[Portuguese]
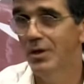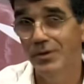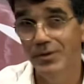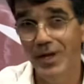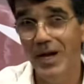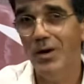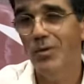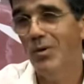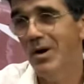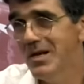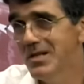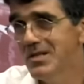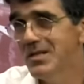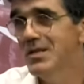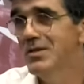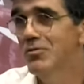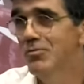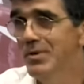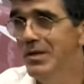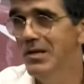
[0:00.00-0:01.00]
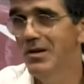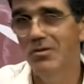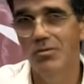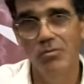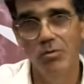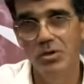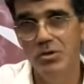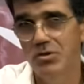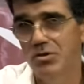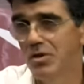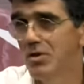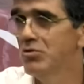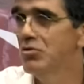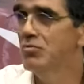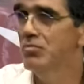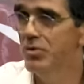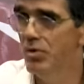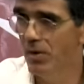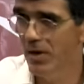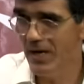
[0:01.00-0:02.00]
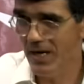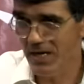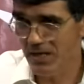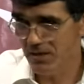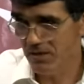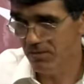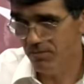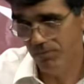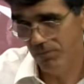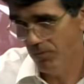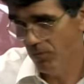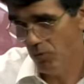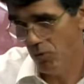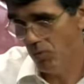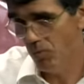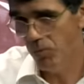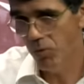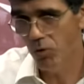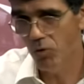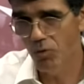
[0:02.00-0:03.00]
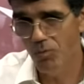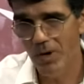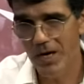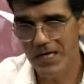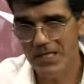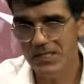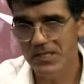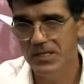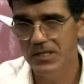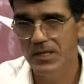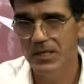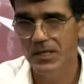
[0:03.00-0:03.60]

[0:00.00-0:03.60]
dá quase aí um milhão, oitocentos mil reais, um pouco mais,